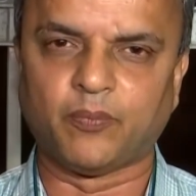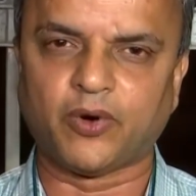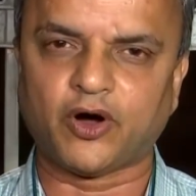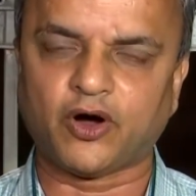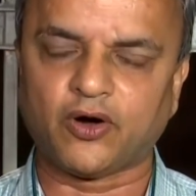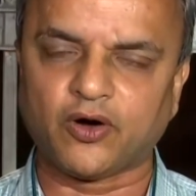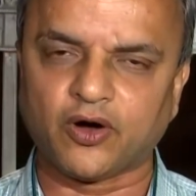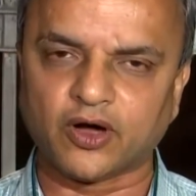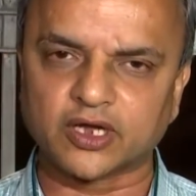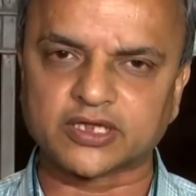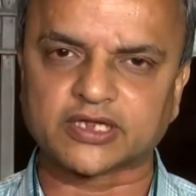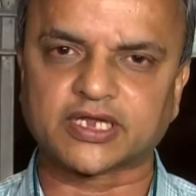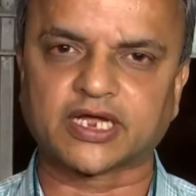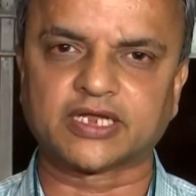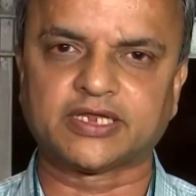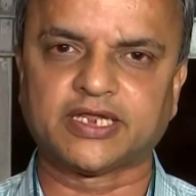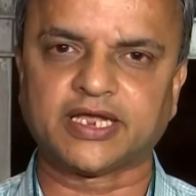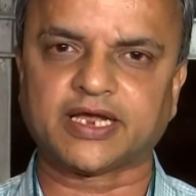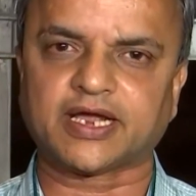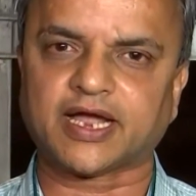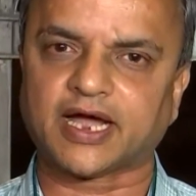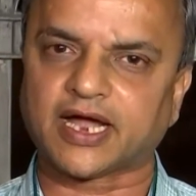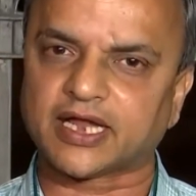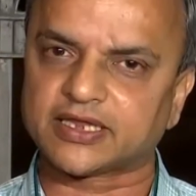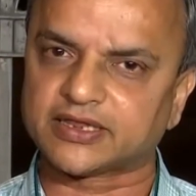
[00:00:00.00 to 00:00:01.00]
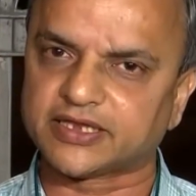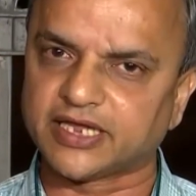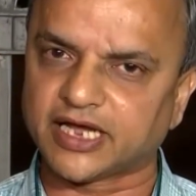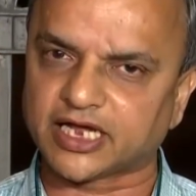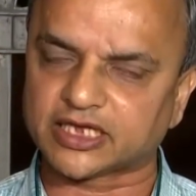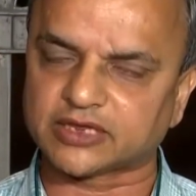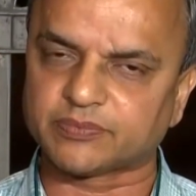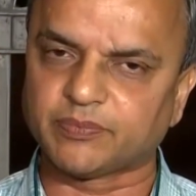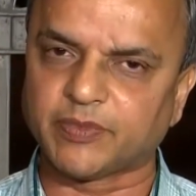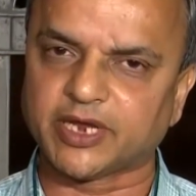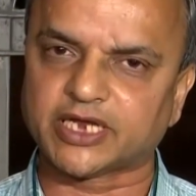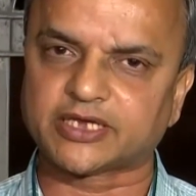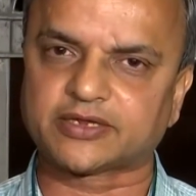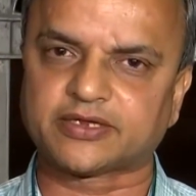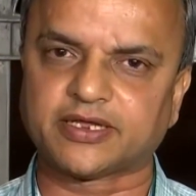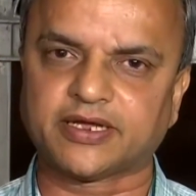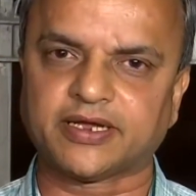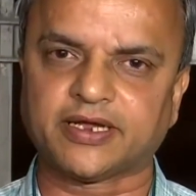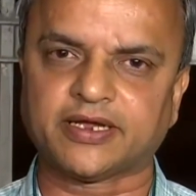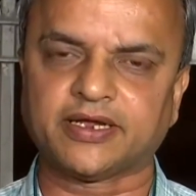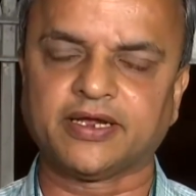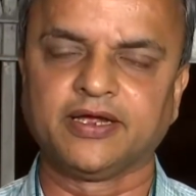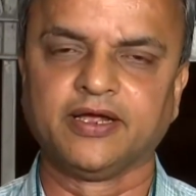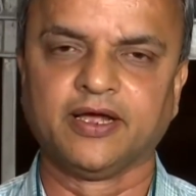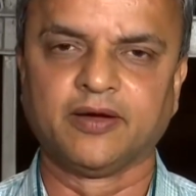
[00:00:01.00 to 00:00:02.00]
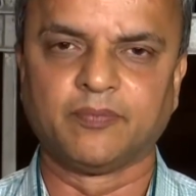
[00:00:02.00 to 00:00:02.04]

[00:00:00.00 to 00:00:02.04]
बहुत अधिक आध्यात्मिक थे